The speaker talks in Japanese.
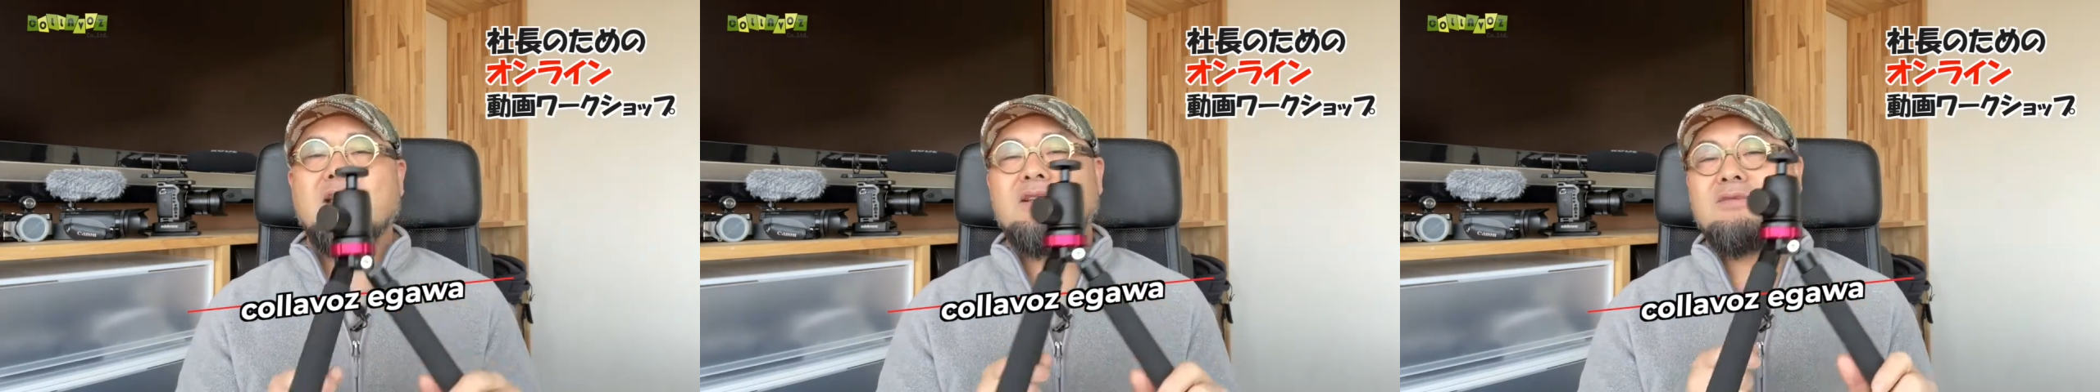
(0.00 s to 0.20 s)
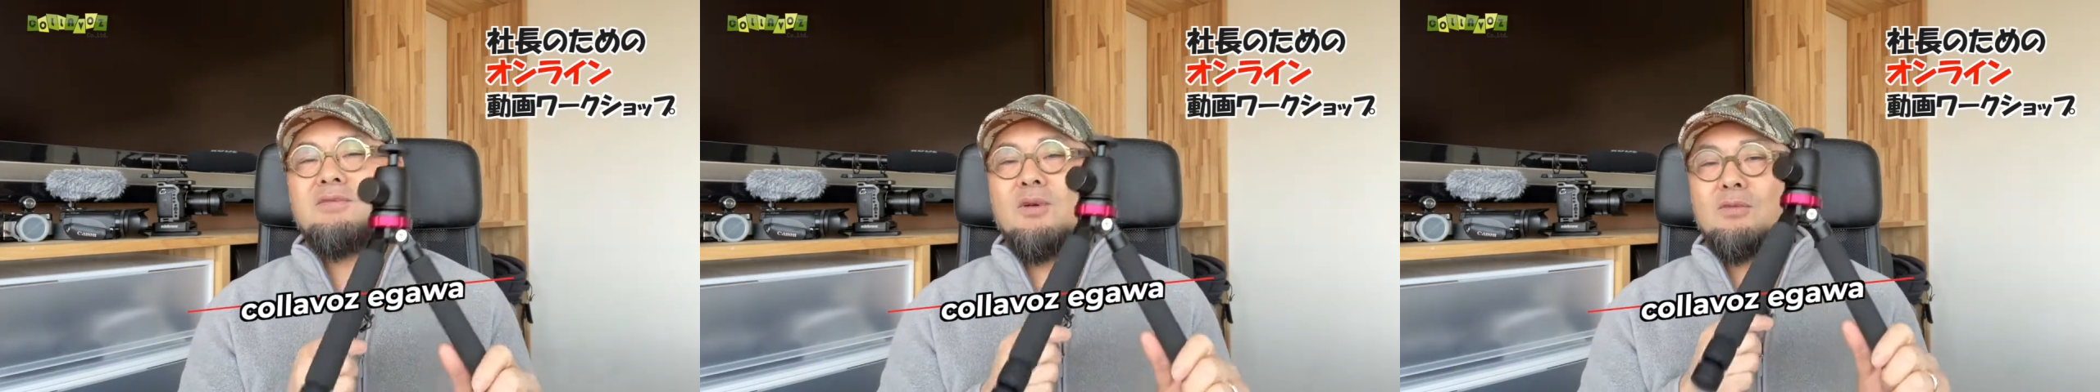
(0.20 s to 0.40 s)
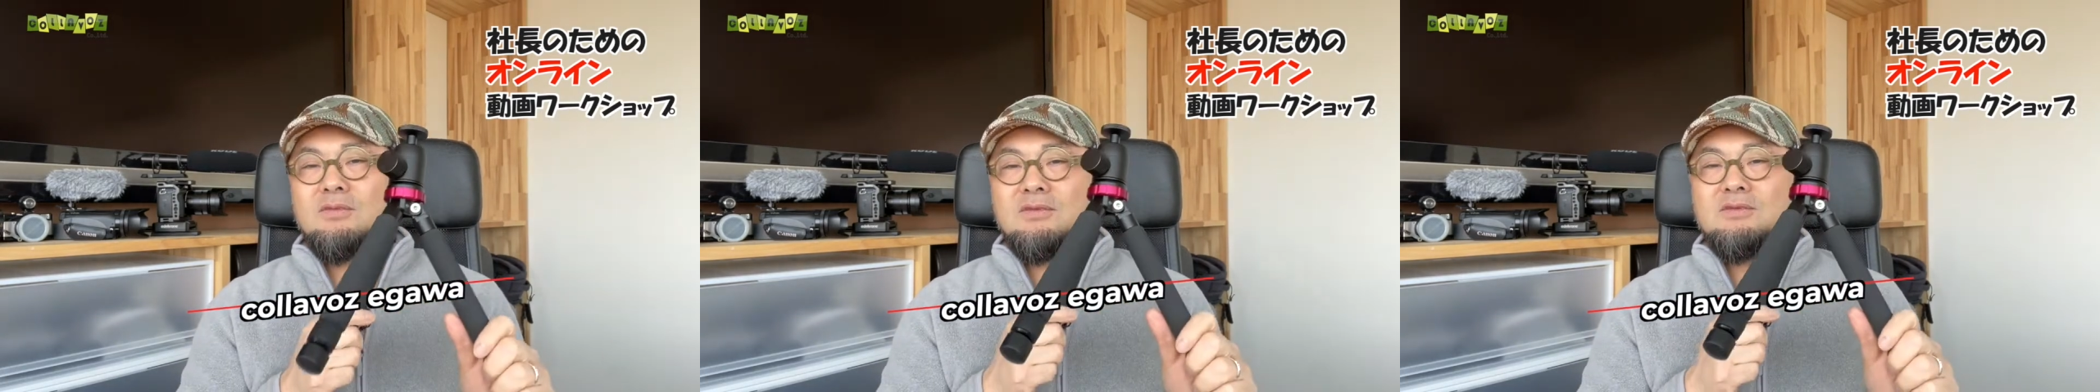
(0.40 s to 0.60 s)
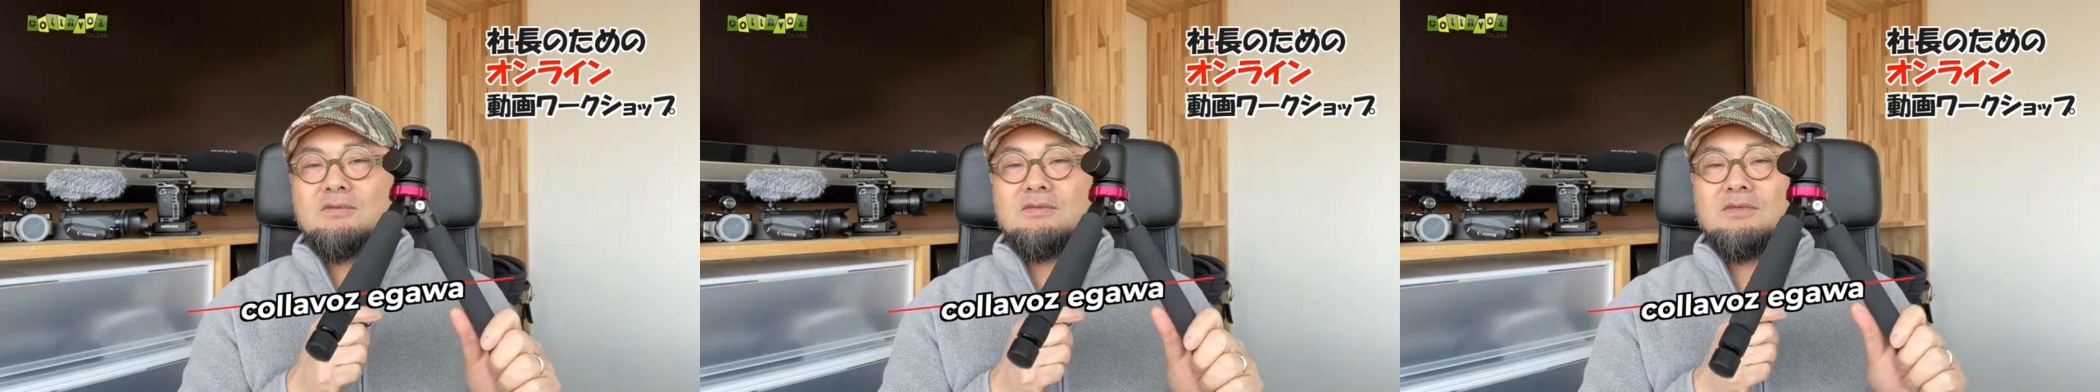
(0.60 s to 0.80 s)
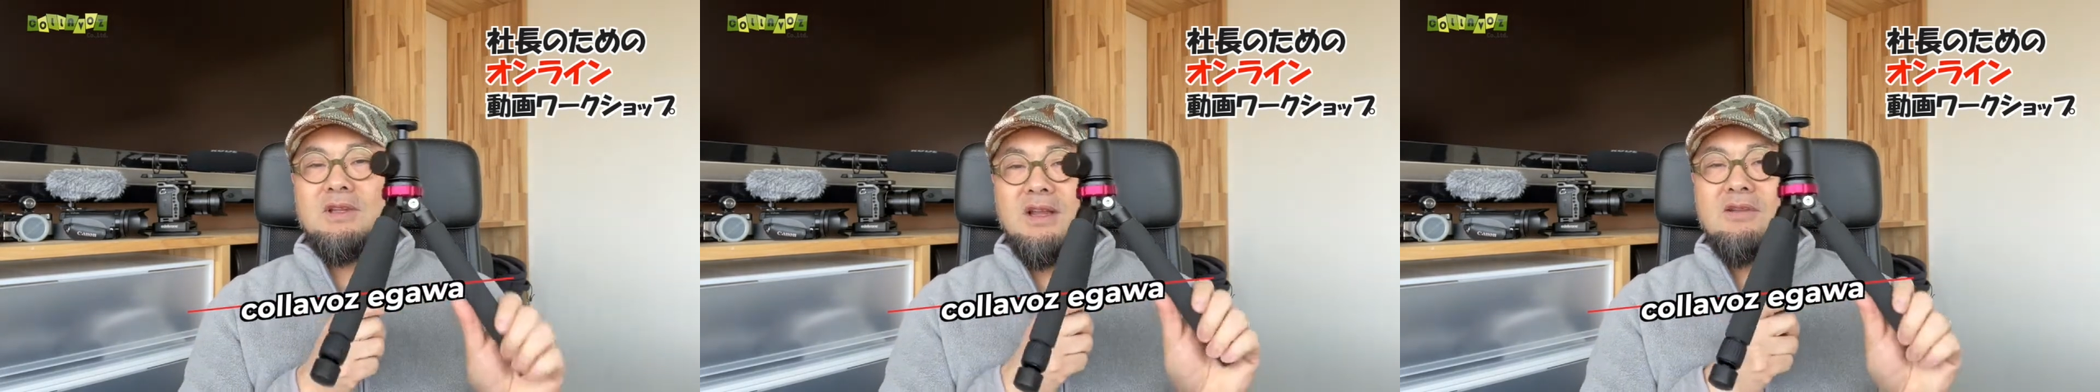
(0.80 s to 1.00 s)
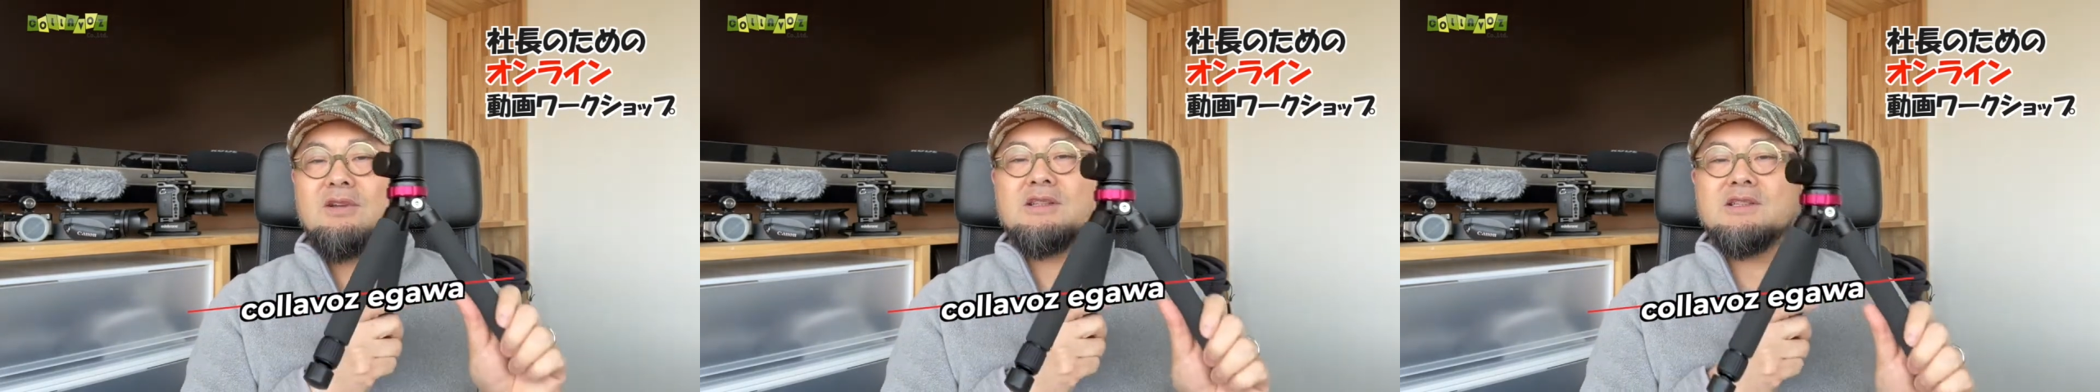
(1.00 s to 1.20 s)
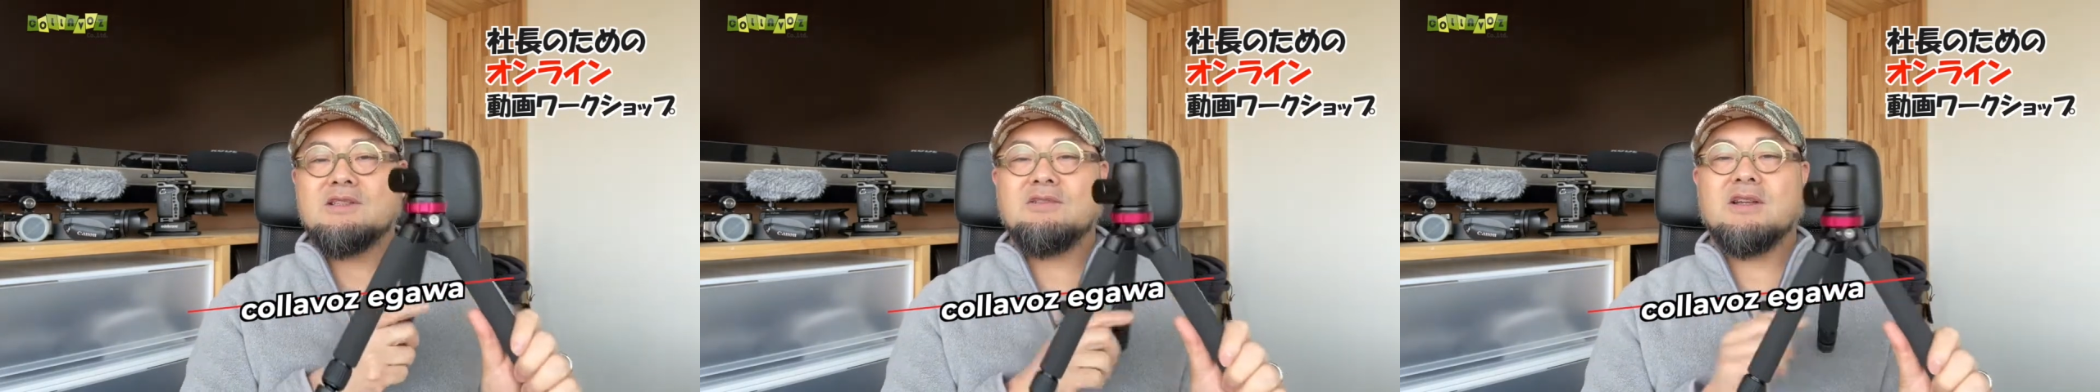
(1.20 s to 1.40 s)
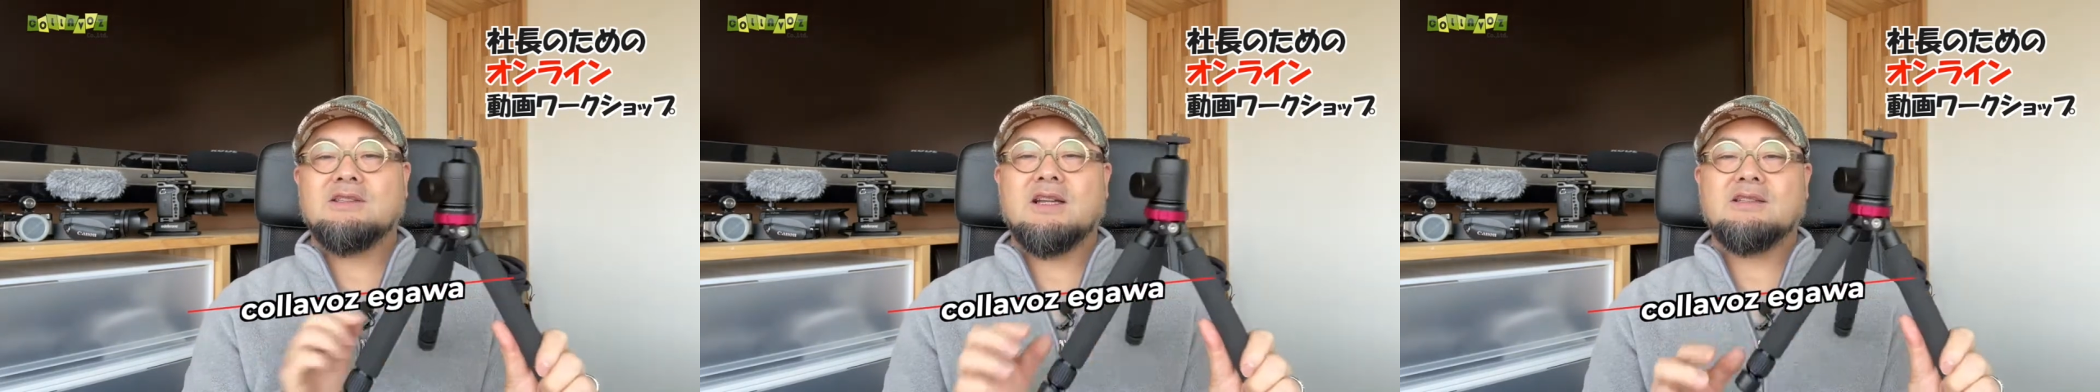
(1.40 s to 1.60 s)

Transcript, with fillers: iPhone で私は